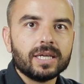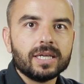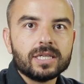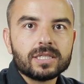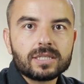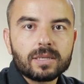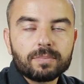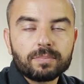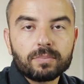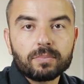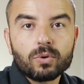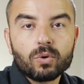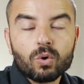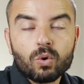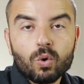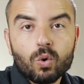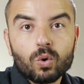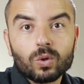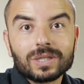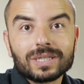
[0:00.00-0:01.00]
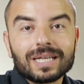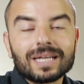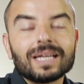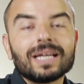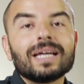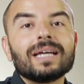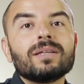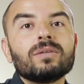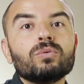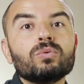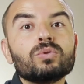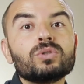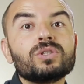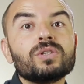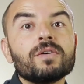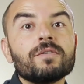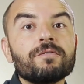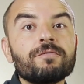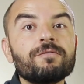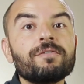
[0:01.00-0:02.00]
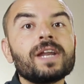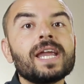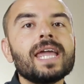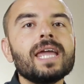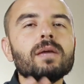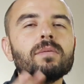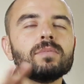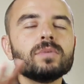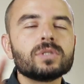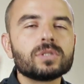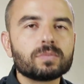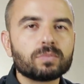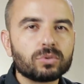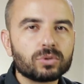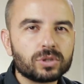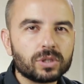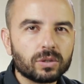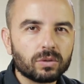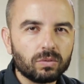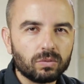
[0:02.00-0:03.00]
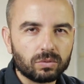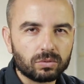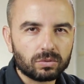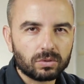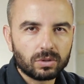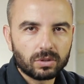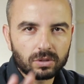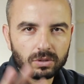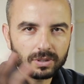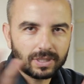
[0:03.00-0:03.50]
Isso é por conta dos frames por segundo.